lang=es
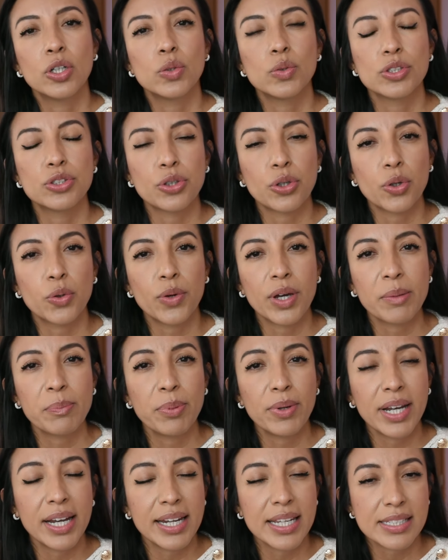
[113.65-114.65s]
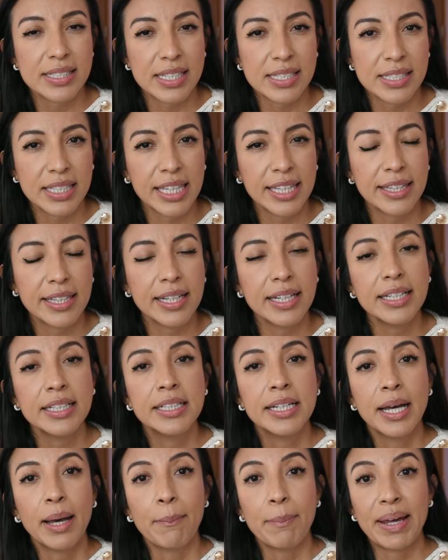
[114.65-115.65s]
nuestro cuerpo la necesita
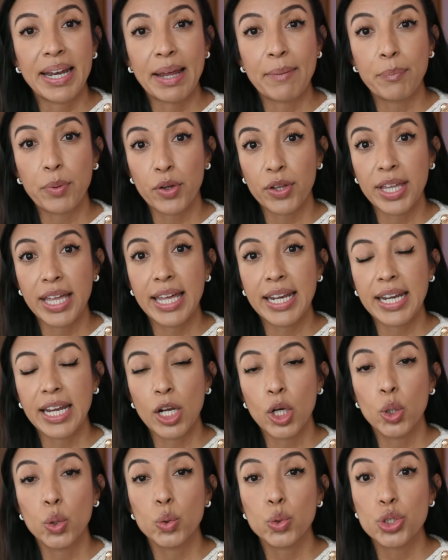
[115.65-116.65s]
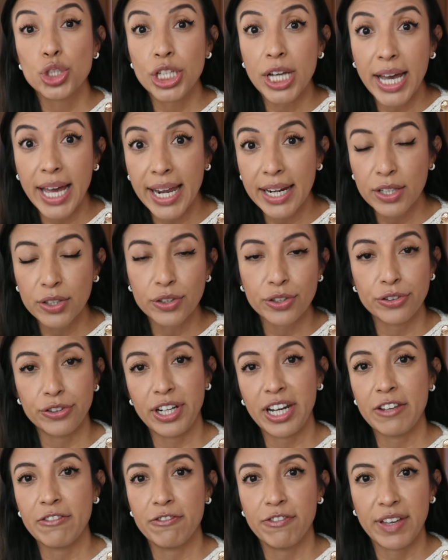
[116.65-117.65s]
para poder luchar
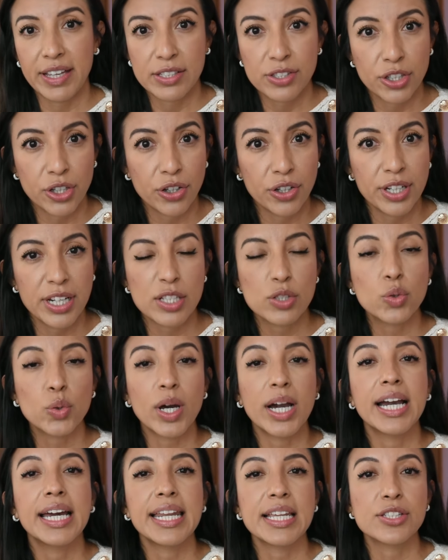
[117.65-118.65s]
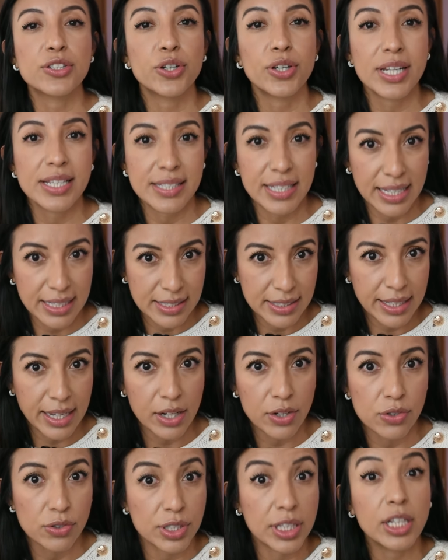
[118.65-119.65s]
contra infecciones o agresores
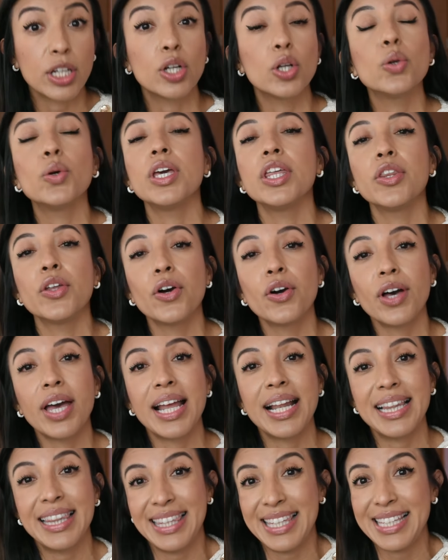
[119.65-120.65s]
externos, incluido el